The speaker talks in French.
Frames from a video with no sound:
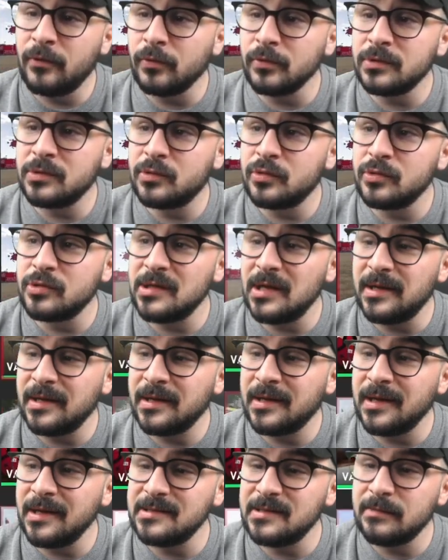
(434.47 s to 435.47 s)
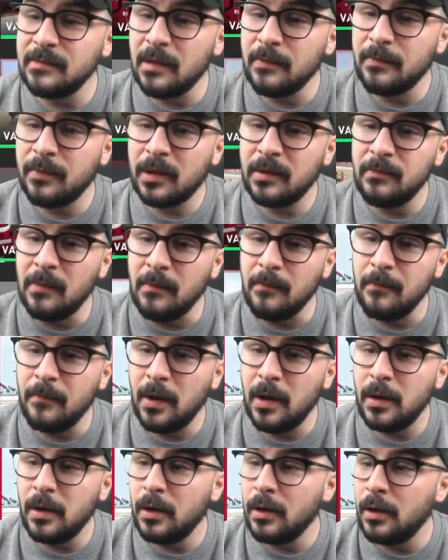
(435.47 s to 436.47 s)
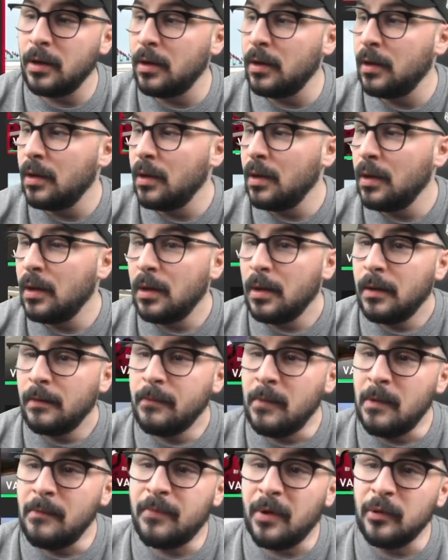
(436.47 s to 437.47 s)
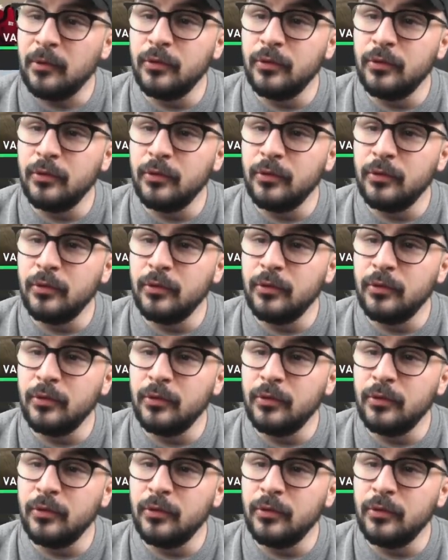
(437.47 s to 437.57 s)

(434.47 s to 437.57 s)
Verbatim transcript: compte, tout ça, les gars, ça m'a pris même pas, euh, même pas